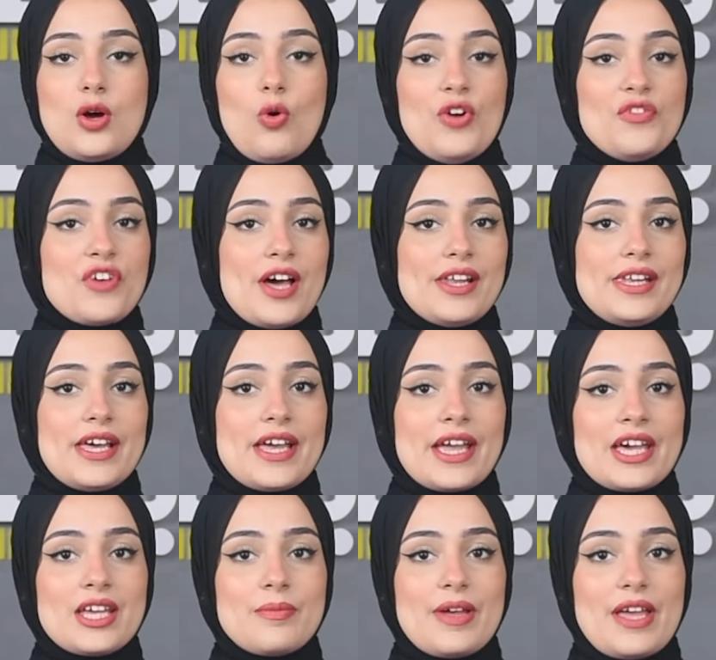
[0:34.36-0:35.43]
وفقا
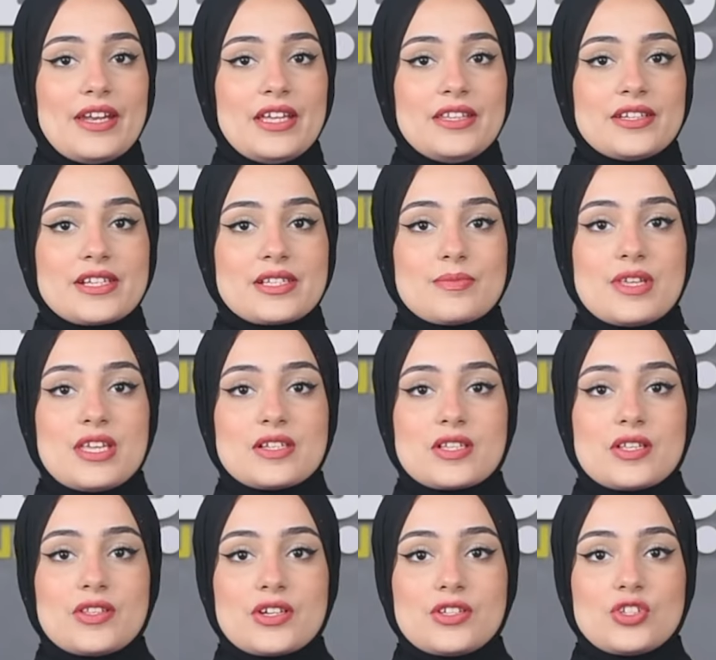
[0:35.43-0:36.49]
لاخر بيانات رسميه
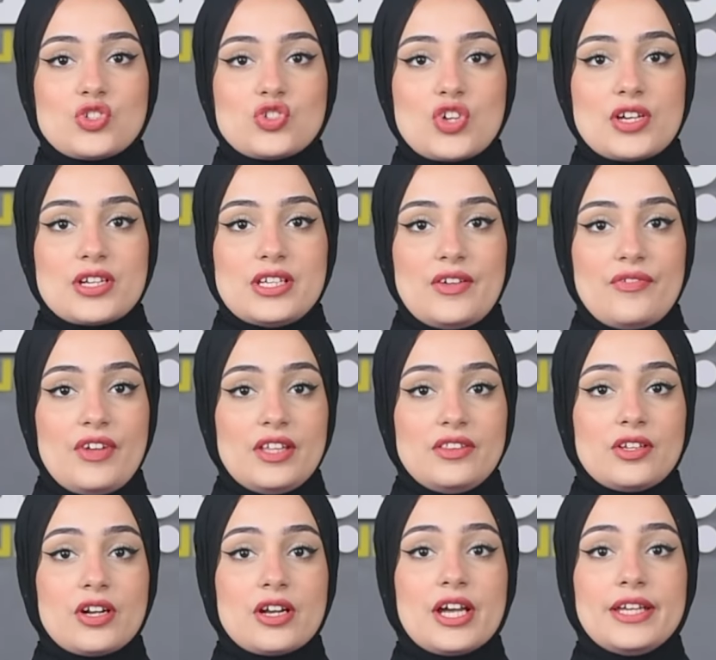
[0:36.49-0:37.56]
صدرت الشهر اللي
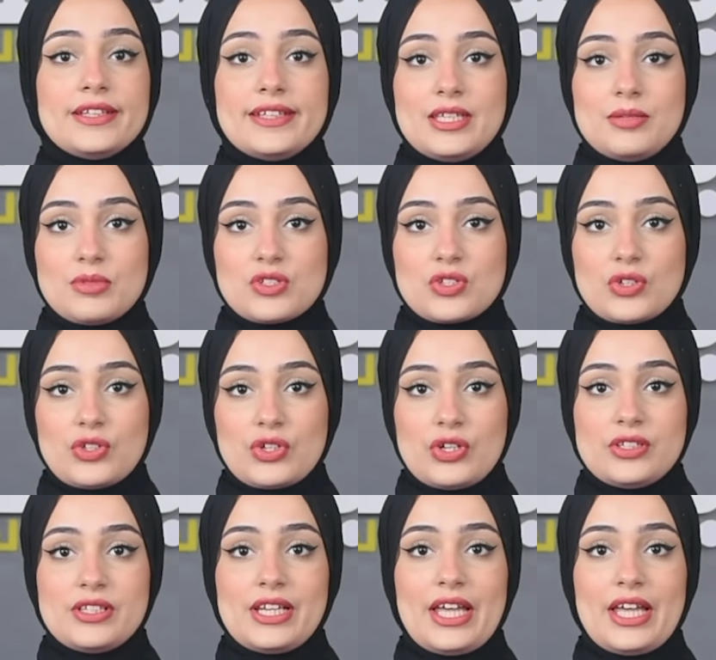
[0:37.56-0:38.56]
فات رجعت قيمه صادرات